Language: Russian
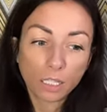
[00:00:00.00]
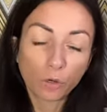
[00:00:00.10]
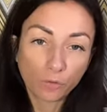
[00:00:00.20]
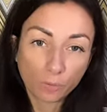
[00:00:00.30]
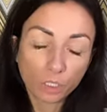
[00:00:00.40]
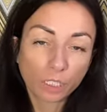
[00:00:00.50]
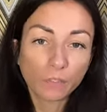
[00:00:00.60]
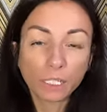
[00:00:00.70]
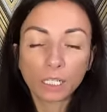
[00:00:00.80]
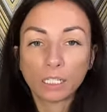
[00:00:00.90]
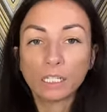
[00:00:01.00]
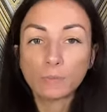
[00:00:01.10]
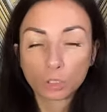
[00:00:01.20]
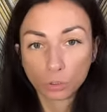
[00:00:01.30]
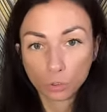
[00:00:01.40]
здоровьем человека,
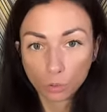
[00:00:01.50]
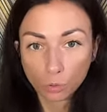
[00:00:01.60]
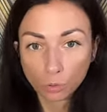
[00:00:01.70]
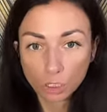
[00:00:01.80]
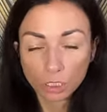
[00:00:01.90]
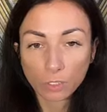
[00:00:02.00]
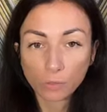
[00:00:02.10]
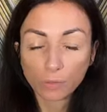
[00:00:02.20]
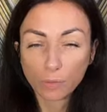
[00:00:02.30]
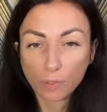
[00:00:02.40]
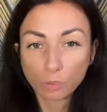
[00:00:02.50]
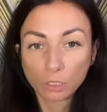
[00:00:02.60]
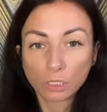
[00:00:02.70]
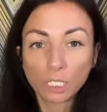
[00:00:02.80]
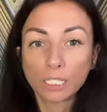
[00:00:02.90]
либо, что еще хуже, здоровьем
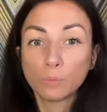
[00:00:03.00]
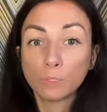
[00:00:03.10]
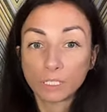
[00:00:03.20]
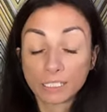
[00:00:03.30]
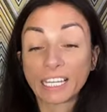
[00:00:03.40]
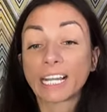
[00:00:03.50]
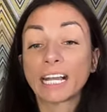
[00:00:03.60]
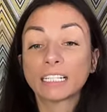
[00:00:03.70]
его детей или близких.